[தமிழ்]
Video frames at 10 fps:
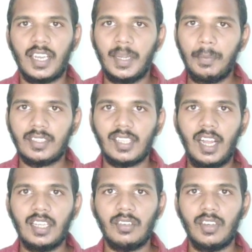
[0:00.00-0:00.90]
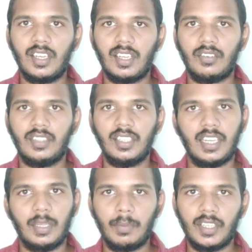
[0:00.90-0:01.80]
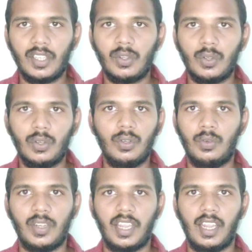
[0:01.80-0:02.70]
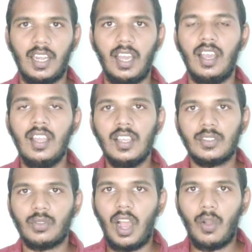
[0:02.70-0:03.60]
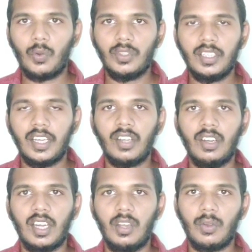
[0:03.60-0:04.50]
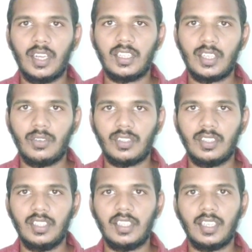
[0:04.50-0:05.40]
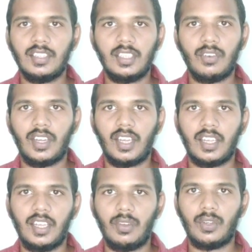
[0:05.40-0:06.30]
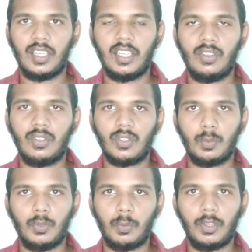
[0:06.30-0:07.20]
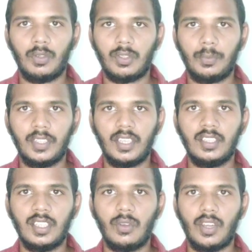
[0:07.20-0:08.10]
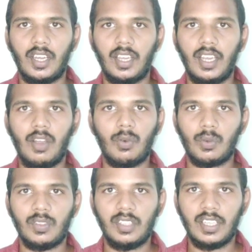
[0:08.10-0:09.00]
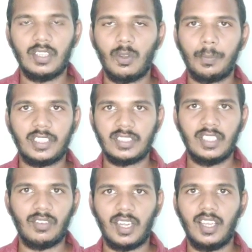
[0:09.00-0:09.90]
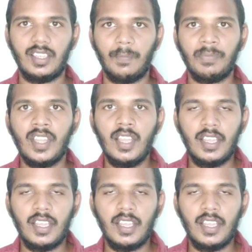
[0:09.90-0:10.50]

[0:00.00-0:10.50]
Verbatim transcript: கண்டிப்பாக சால்ட்டு வாட்டர் வந்து கண்டிப்பாக இருக்கும் ஓகேங்களா ஸோ அவங்க வந்து ரெகுலராக ஒரு இடத்துல வந்து இருந்துட்டு வராங்க ஒரு இருபது வருஷமும் முப்பது வருஷமும் இருந்துட்டு வராங்க அவங்களுக்கு வந்து எந்த ஒரு பிரச்சனையும் வராது